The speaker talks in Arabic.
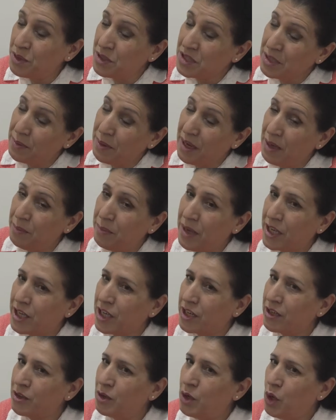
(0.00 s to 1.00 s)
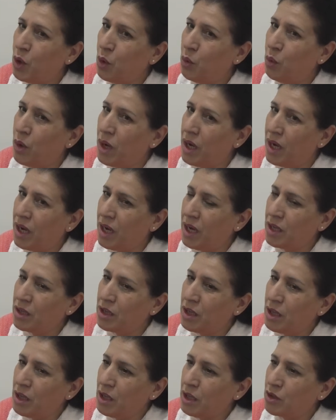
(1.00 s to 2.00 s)
صباح الباكر
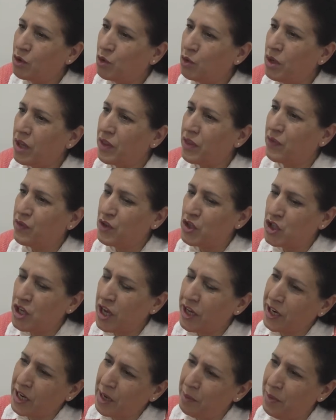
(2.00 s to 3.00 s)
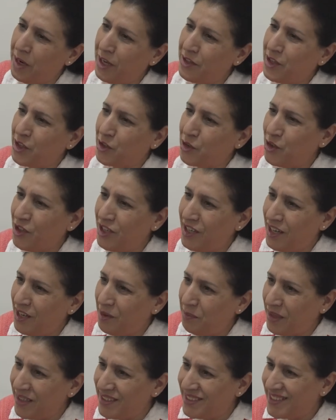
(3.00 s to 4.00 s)
وتنظف الشارع قبل أن تدخل إلى
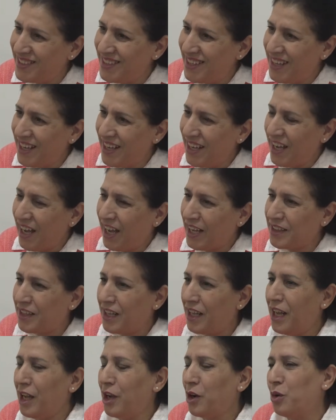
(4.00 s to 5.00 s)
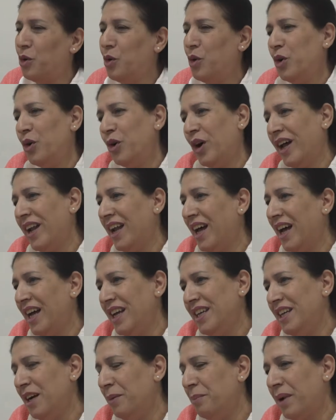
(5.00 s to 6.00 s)
البيت حتى لا يقول أنه عنها
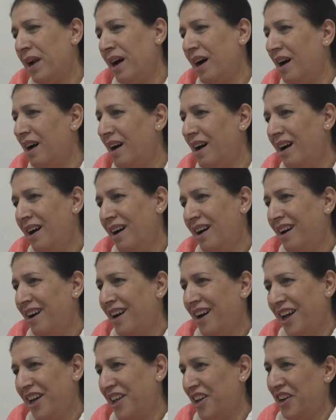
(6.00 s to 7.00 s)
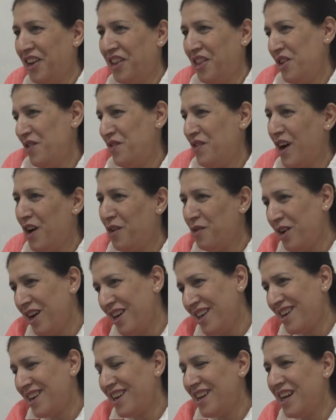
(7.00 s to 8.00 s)
هي امرأة غير نظيفة أو
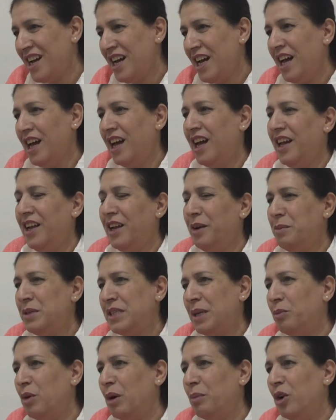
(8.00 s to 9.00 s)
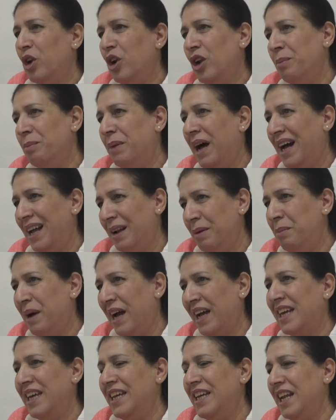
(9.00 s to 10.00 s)
غير احنا بسموها
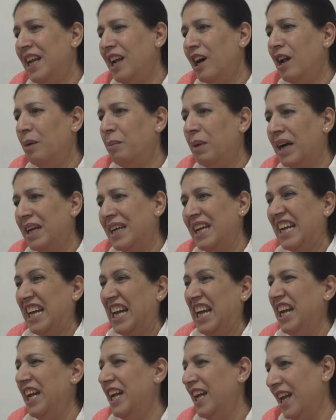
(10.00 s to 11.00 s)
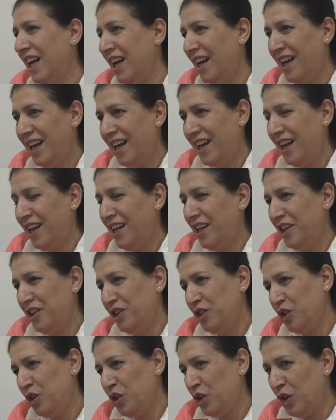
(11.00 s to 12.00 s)
بالمحكية اللغة المحكية كحيلة
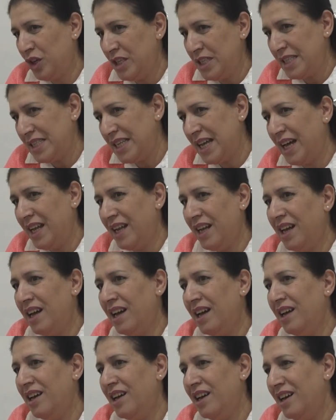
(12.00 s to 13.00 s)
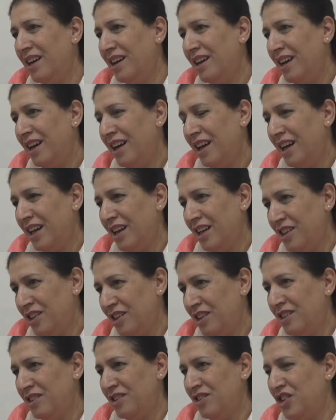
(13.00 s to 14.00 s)
يعني أنه إنسانة آه،
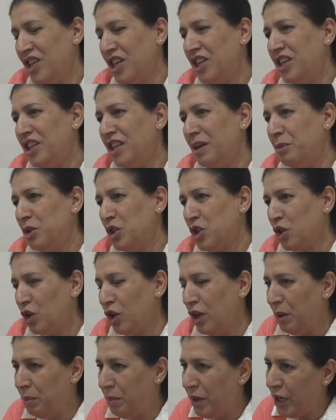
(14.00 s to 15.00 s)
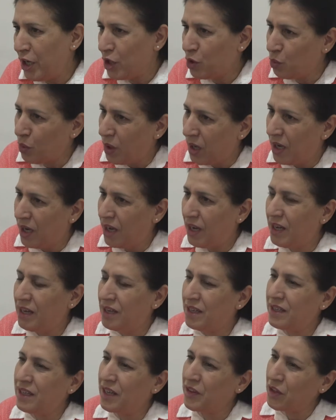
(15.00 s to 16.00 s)
آه، جيدة بالشغل البيت
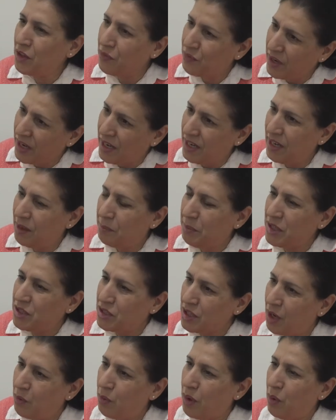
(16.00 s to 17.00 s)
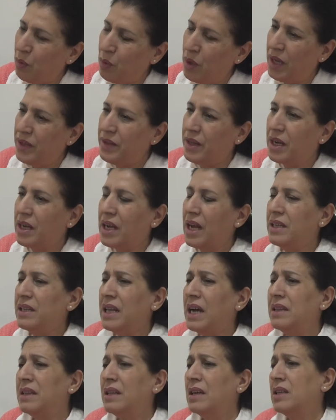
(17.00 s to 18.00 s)
ونظيفة على بيتها وأولادها كانت
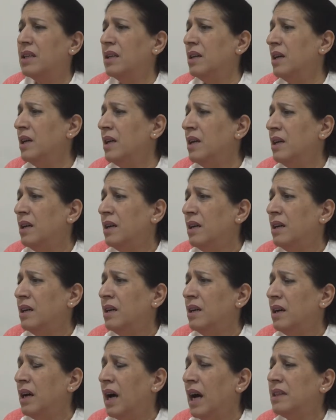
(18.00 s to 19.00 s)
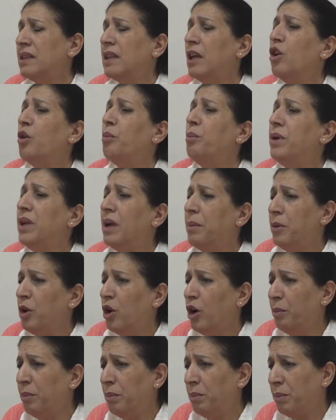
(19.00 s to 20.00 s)
حتى حتى الأمية
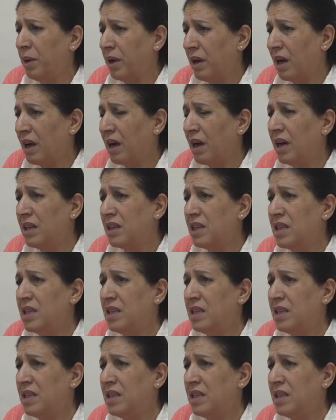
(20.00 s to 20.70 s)
منهم بالرقة